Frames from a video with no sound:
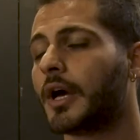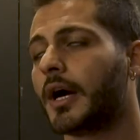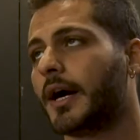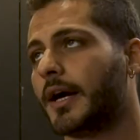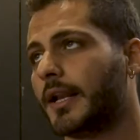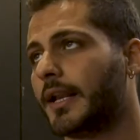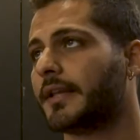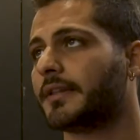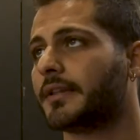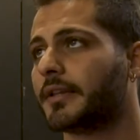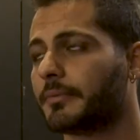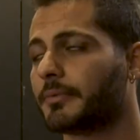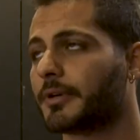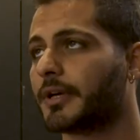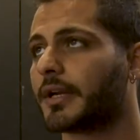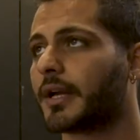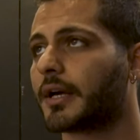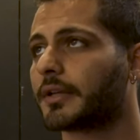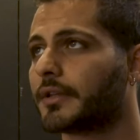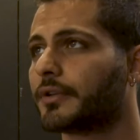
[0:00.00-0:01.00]
Alen diye bir
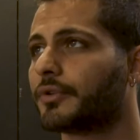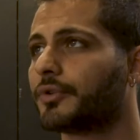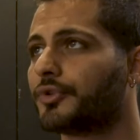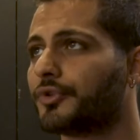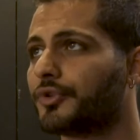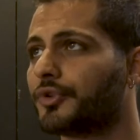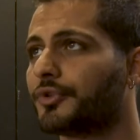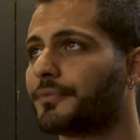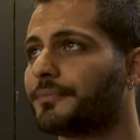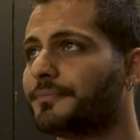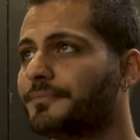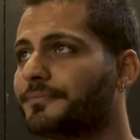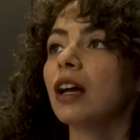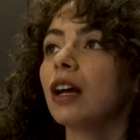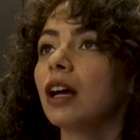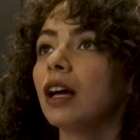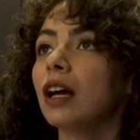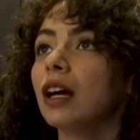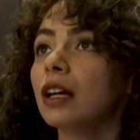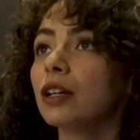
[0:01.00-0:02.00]
karakter oynuyorum.
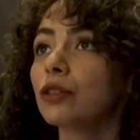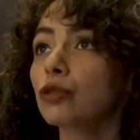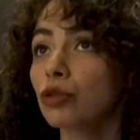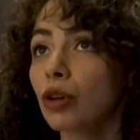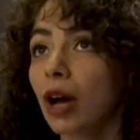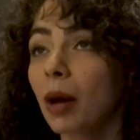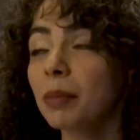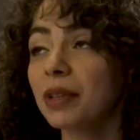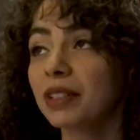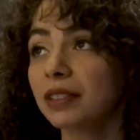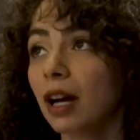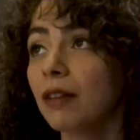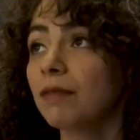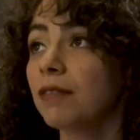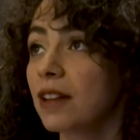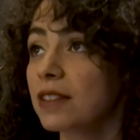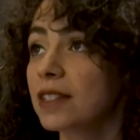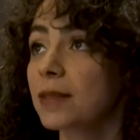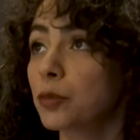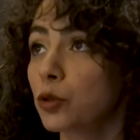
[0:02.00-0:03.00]
Ee, şu an birden
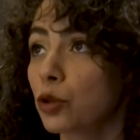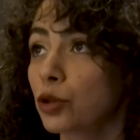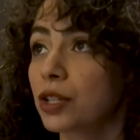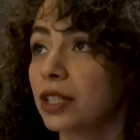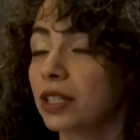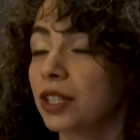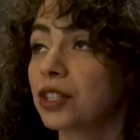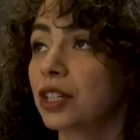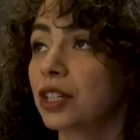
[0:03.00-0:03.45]
fazla projede